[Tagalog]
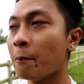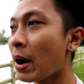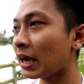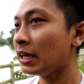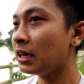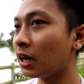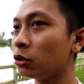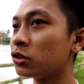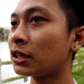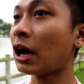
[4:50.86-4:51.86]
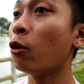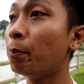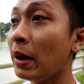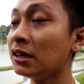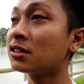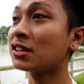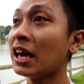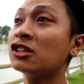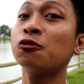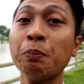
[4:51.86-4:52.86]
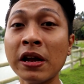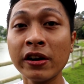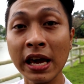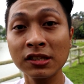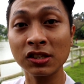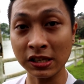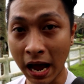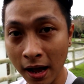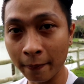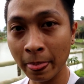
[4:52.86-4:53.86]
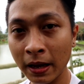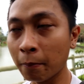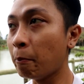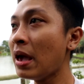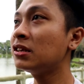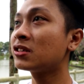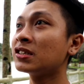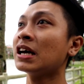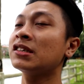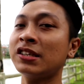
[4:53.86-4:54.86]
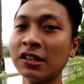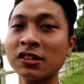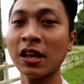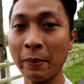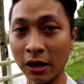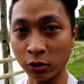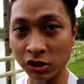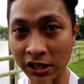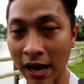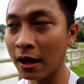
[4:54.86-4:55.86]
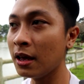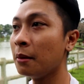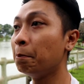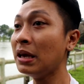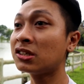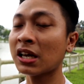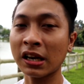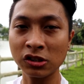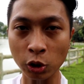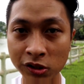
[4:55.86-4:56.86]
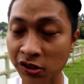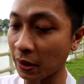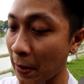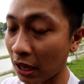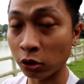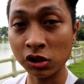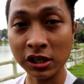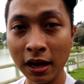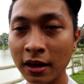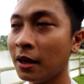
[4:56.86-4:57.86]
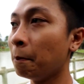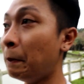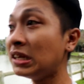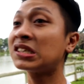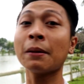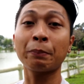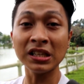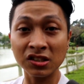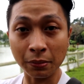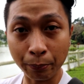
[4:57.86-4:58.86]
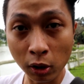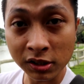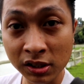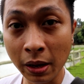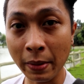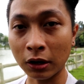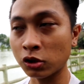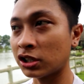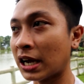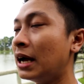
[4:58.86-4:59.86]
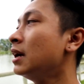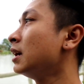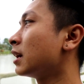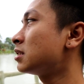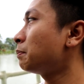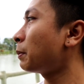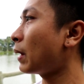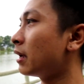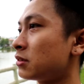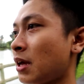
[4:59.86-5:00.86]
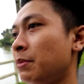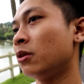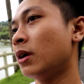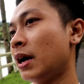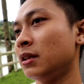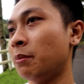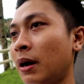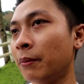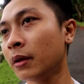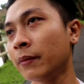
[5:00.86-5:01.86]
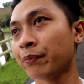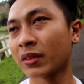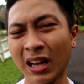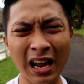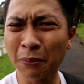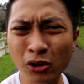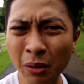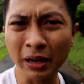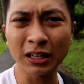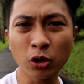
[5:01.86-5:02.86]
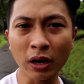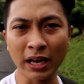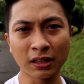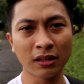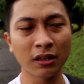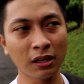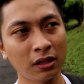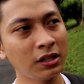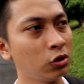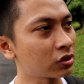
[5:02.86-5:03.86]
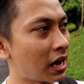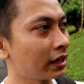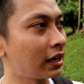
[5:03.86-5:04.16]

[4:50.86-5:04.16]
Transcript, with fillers: Makinig ka dun sa tao based sa experience niya based sa success na meron siya, based sa results na meron siya, based sa principles na meron siya. Kasi papa, sabi ko nga, 'di ba? Alam niyo naman na to kahit hindi hindi niyo sa akin